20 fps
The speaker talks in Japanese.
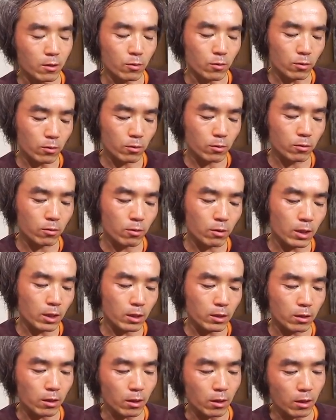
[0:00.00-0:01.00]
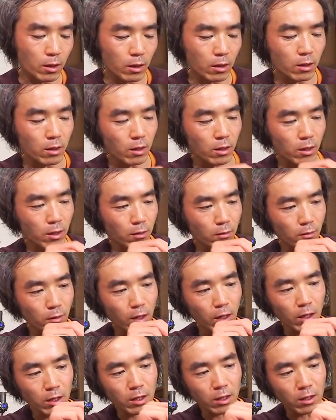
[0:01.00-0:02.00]
昨日の動画だったかななんかあの、
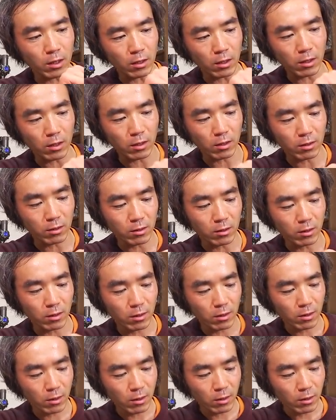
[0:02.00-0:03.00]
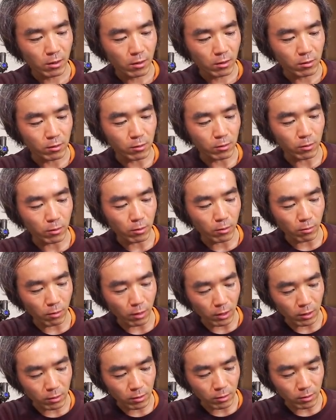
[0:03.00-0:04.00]
歯に黒いの
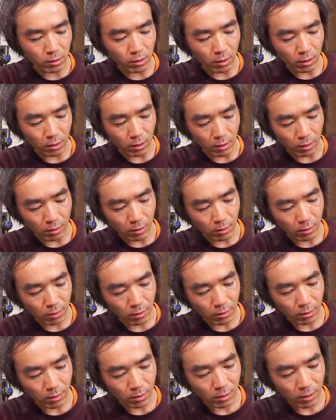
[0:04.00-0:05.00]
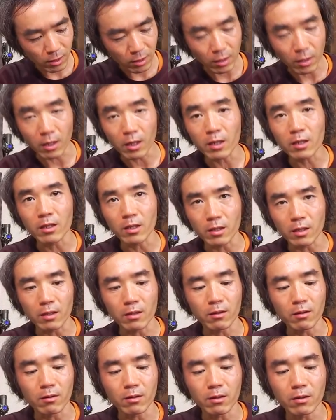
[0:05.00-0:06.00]
がついてた。引っかかってたっ
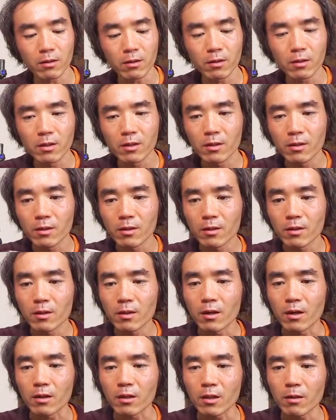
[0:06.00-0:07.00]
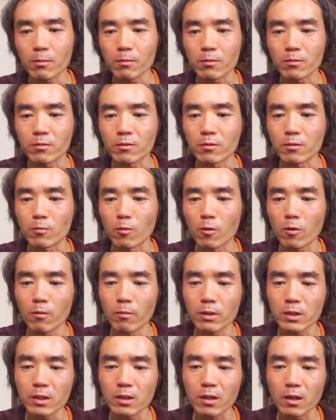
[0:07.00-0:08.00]
ていうか。多分黒ご
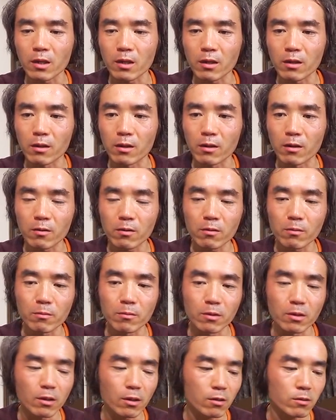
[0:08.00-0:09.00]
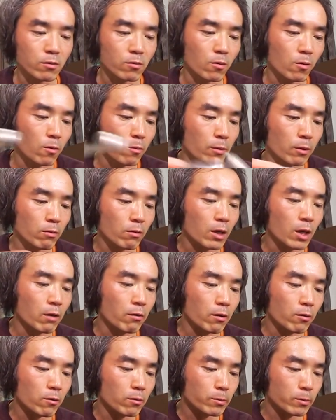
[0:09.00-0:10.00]
まじゃないかなと思うんだ。黒ごまの皮
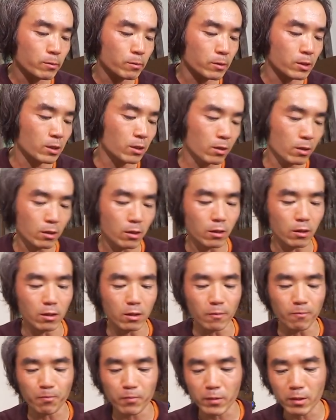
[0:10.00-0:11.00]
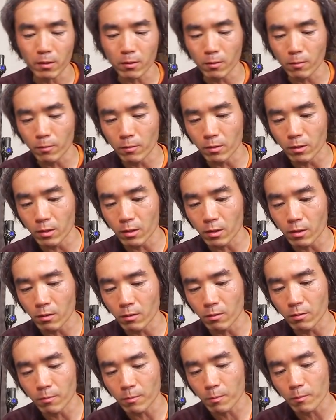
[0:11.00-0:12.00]
の部分じゃないかなって思うんだけど。